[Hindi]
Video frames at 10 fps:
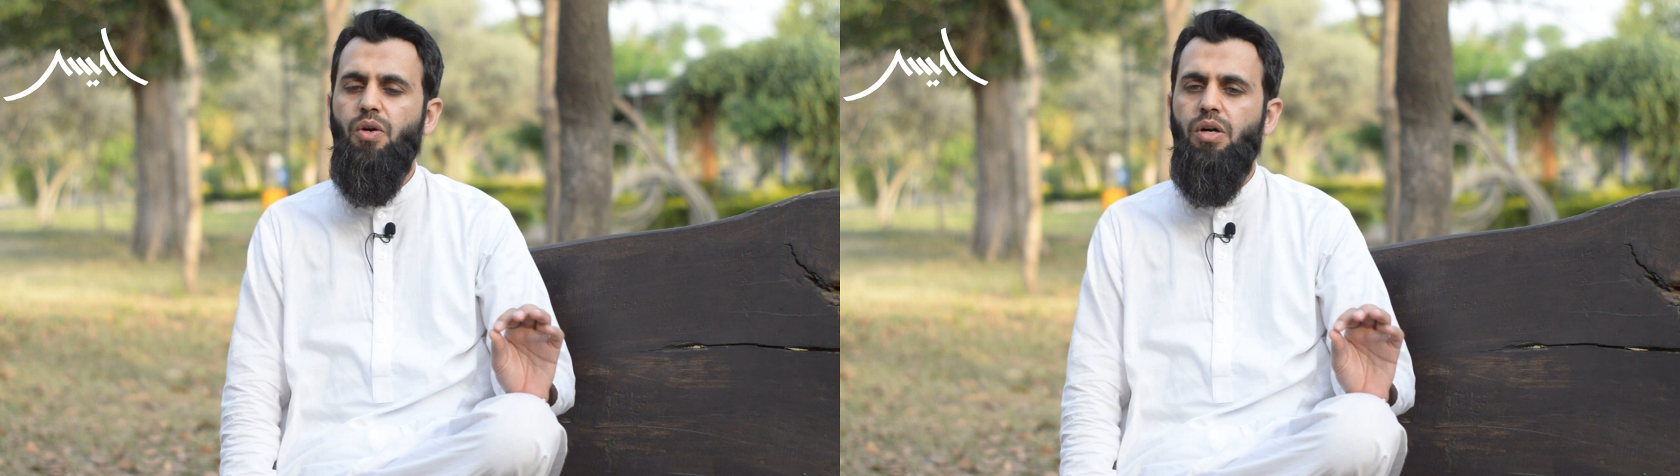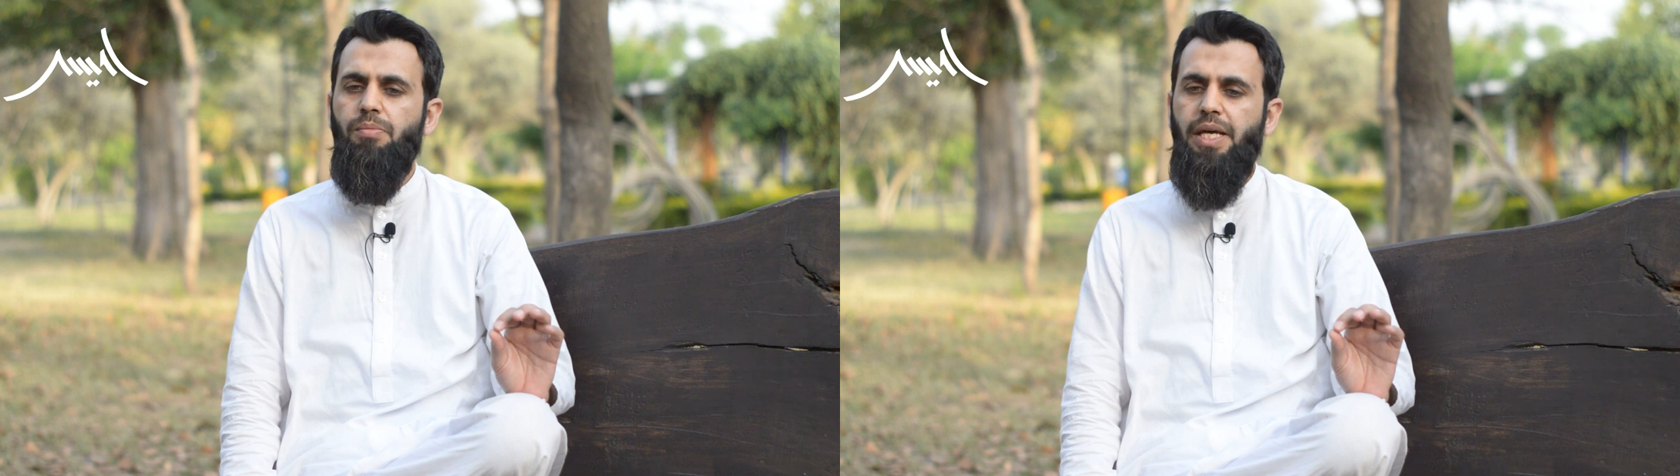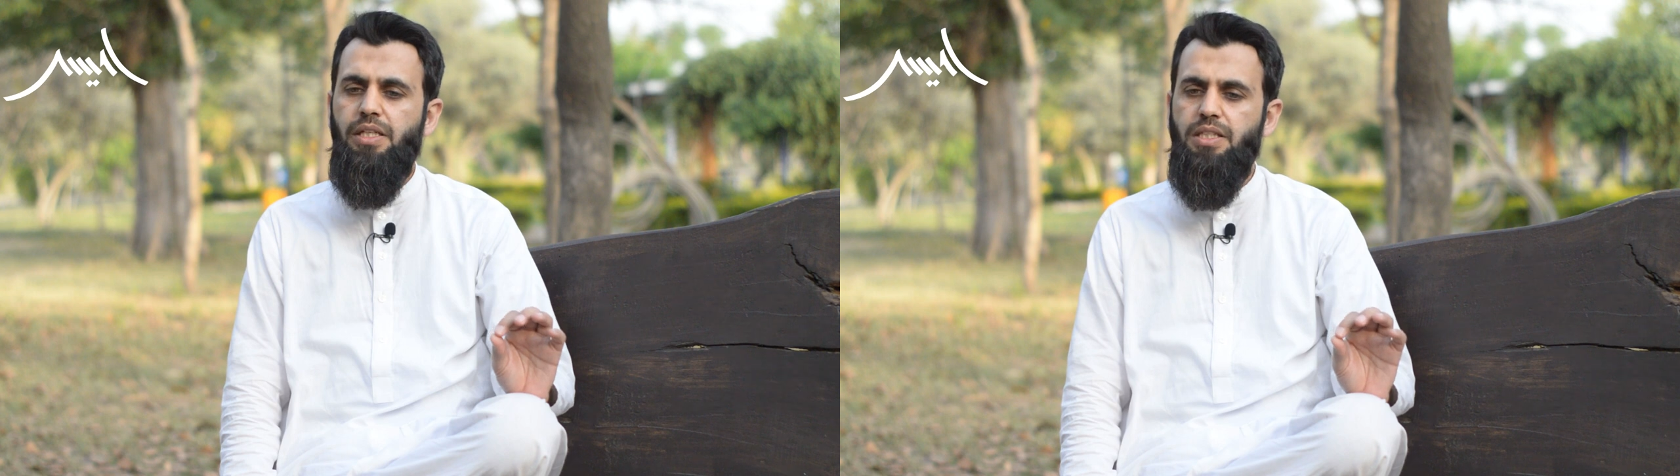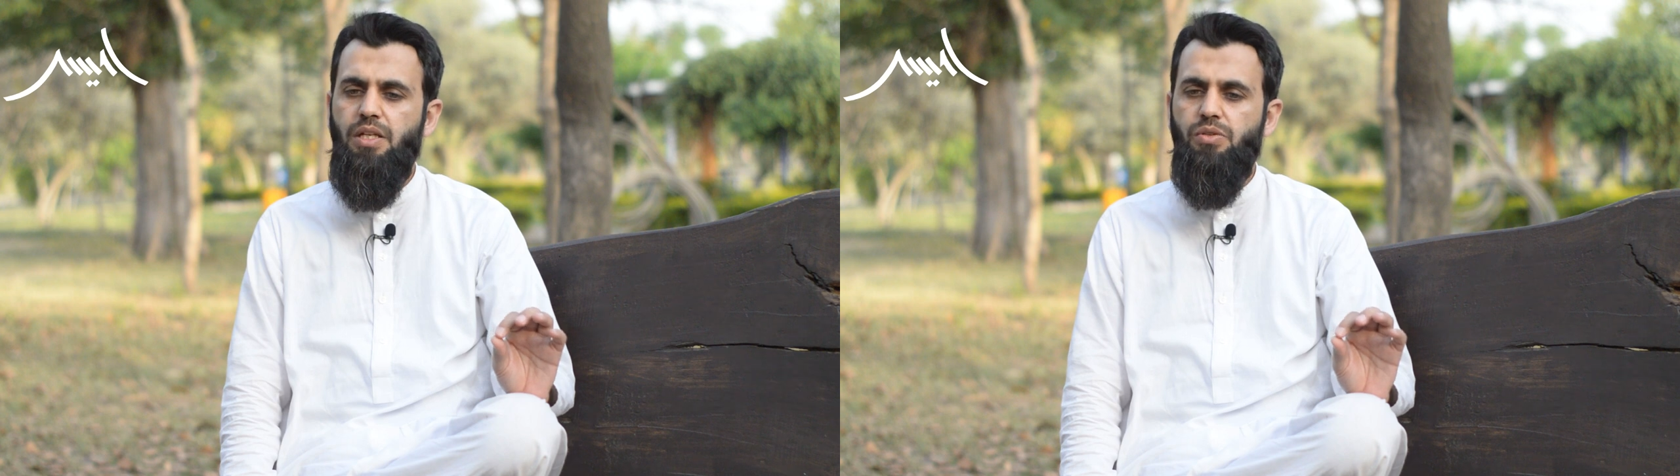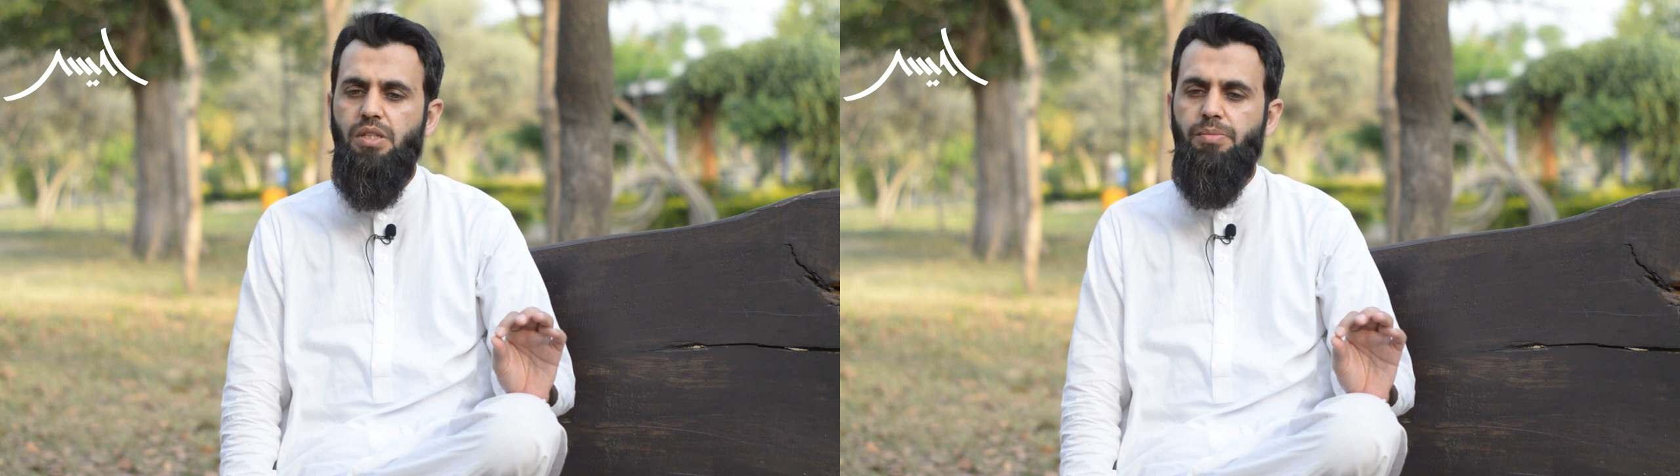और मैं
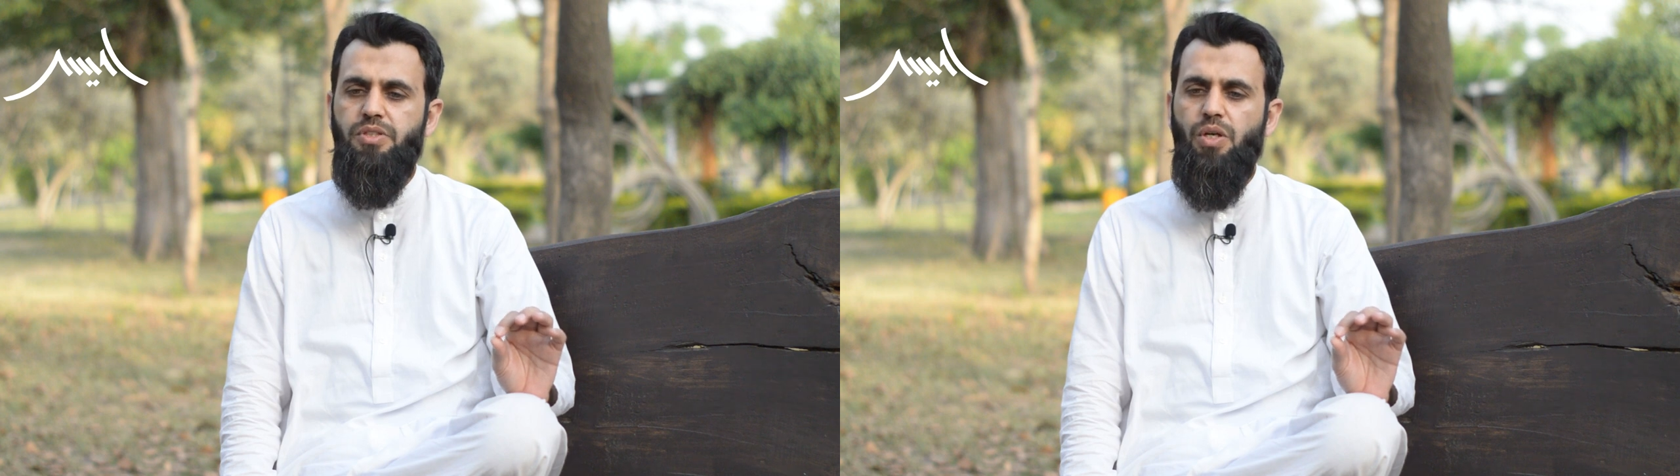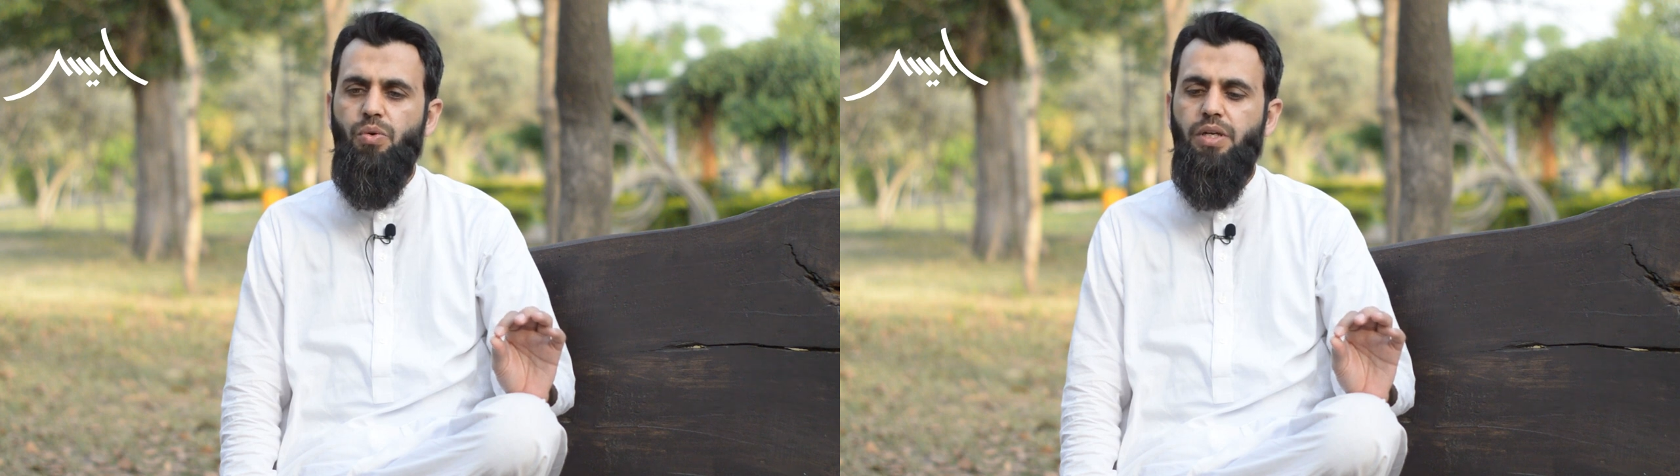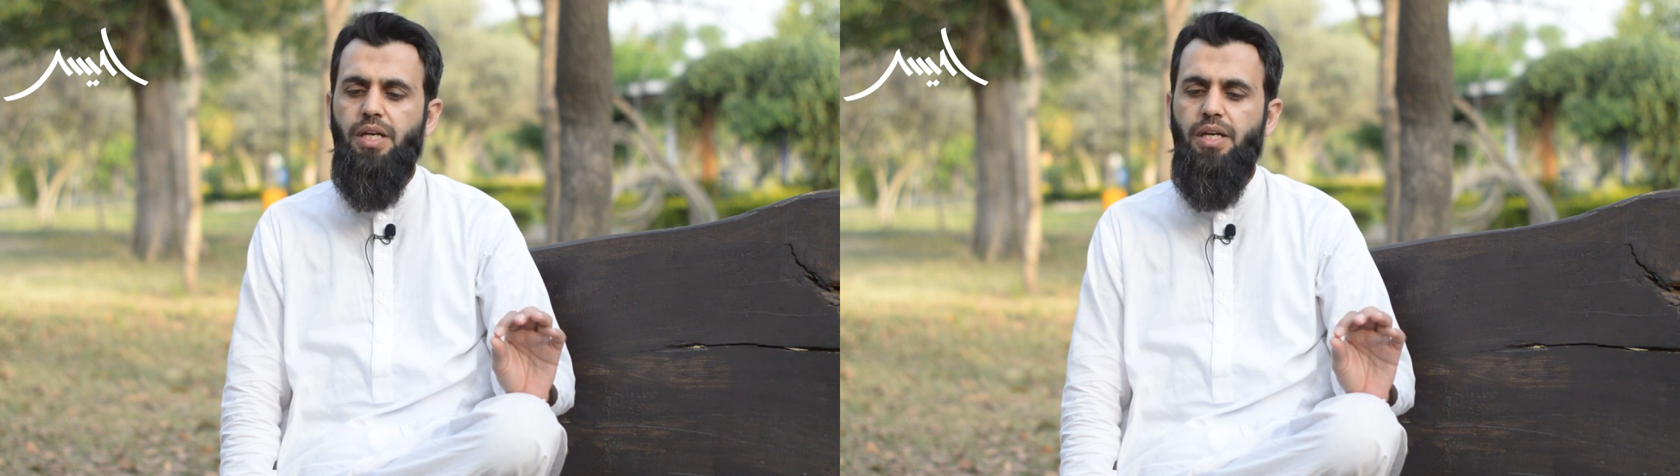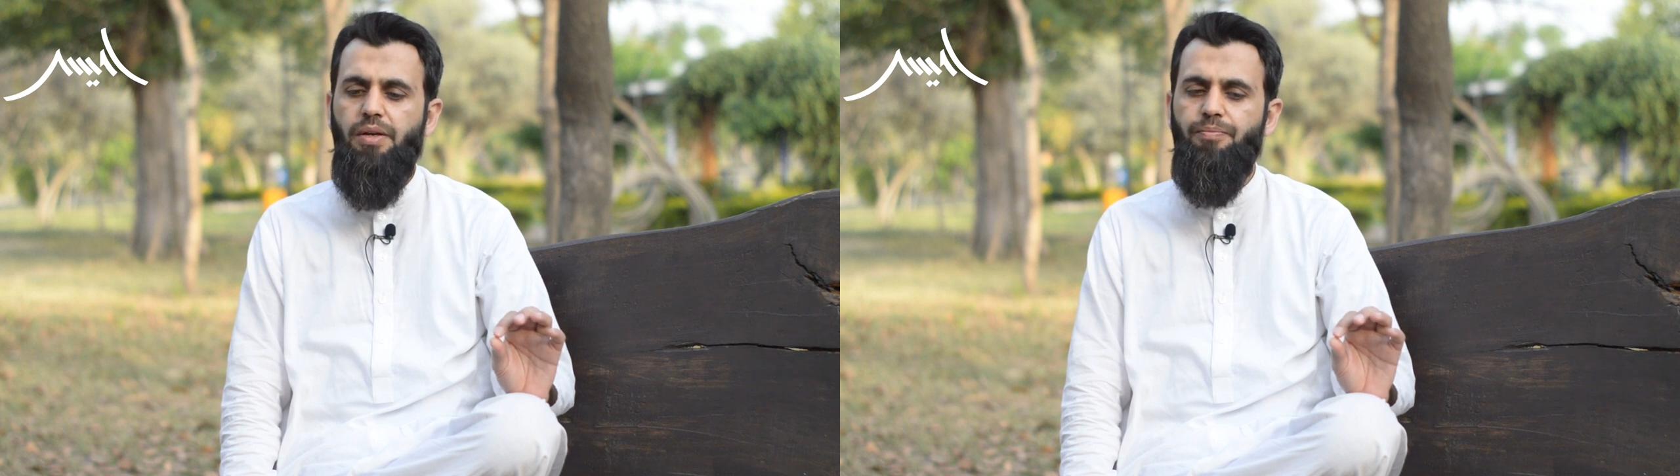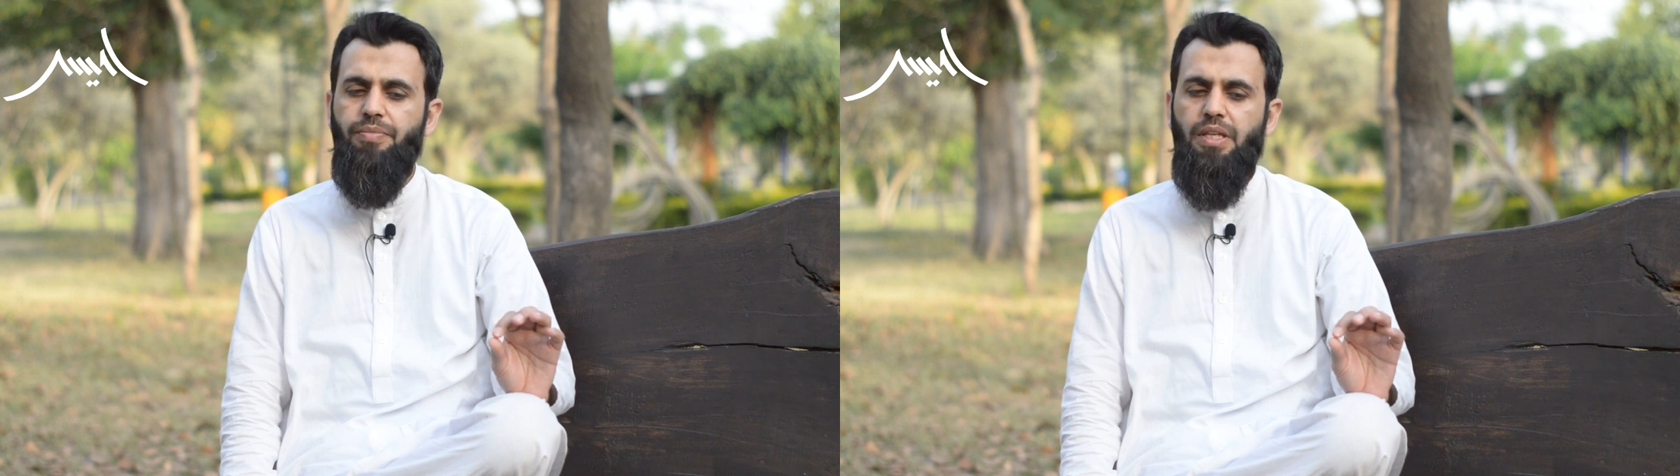इसलिए उससे बचाऊँ कि